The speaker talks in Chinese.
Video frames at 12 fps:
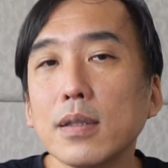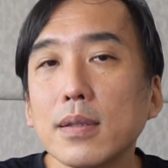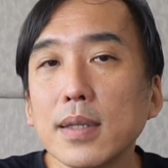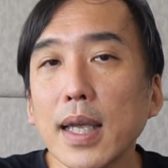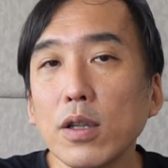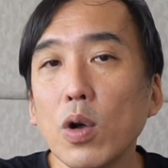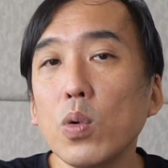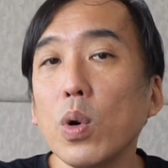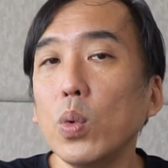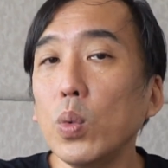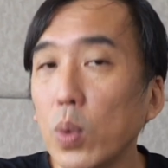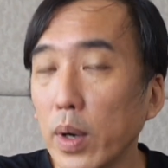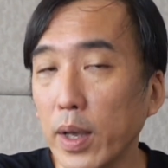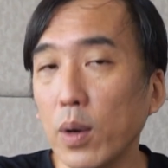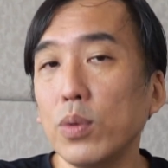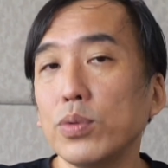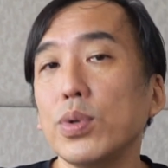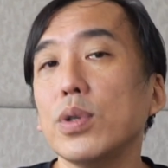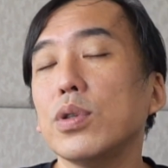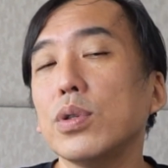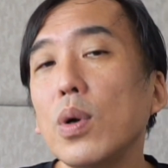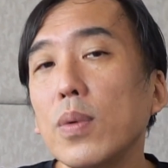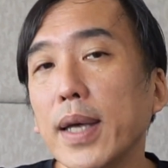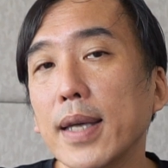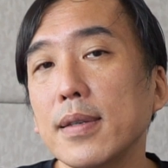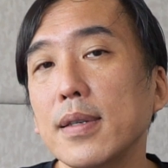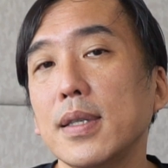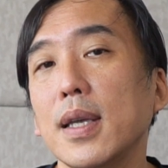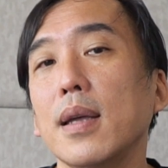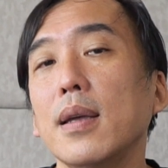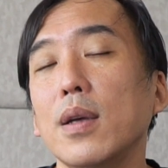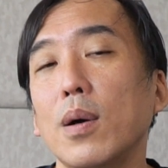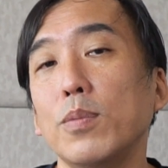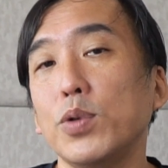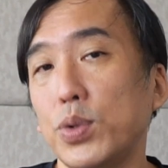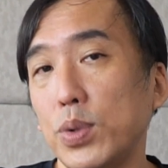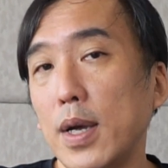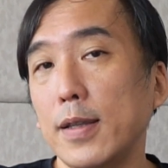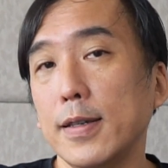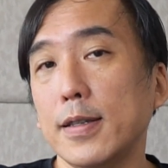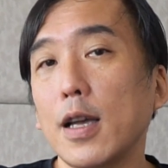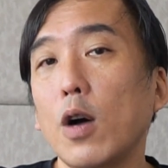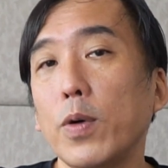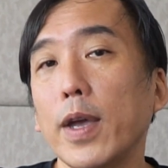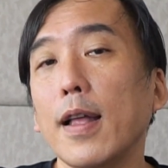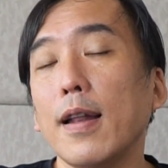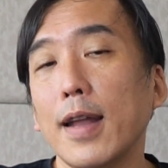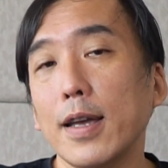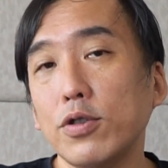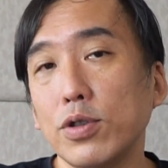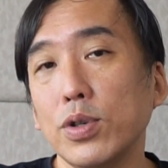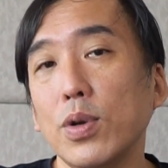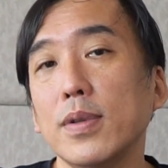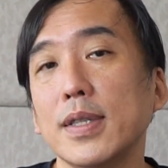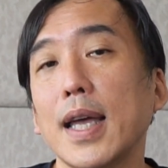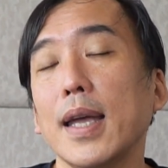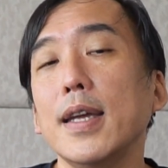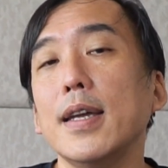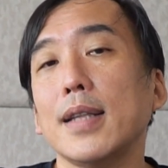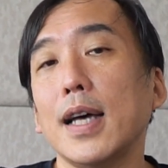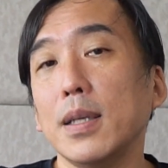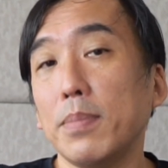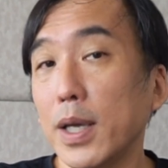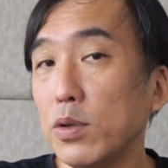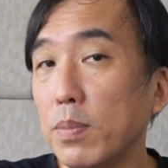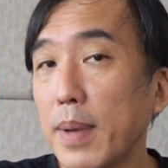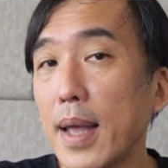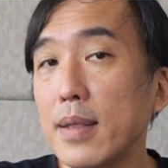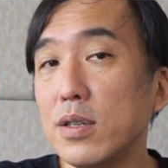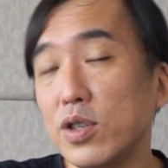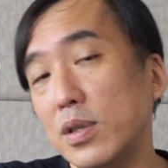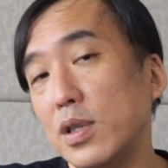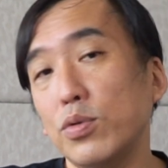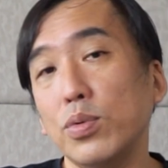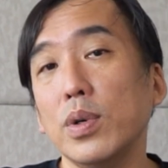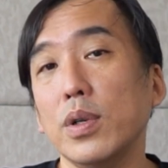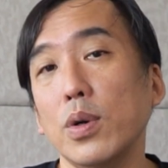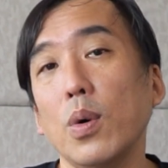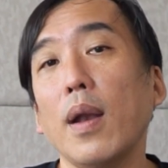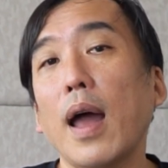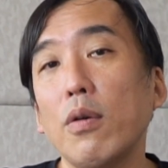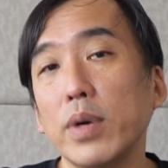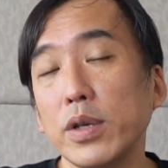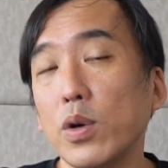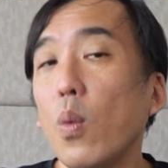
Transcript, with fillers: 再透过物流去送给这些我们需要的教会来使用，在他的陪读班，甚至如果有老人有